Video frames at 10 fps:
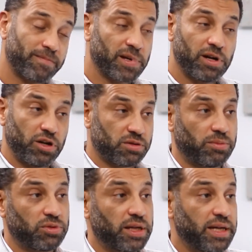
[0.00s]
متاخره
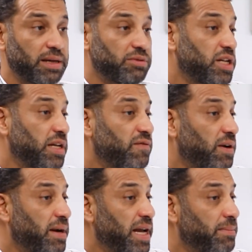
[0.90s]
خلاص متاخره مش
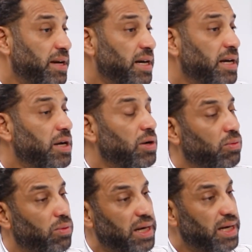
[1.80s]
هينفع معايا بقى
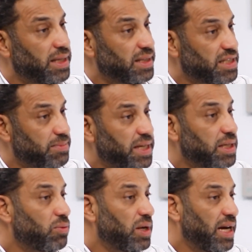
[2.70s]
ولا
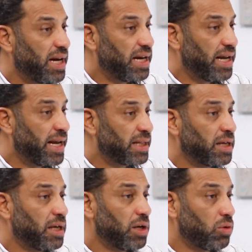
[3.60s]
تثبيت ولا
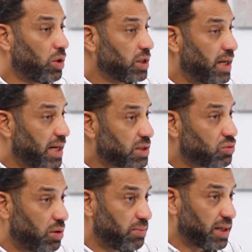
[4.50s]
حلقات الوضع
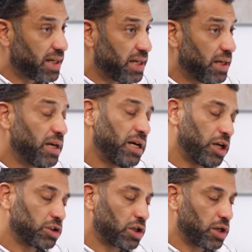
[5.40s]
اسوأ من كده
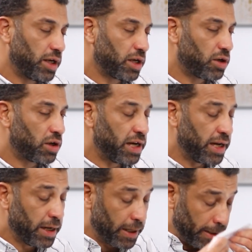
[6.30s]
هضطر اغير قرنيه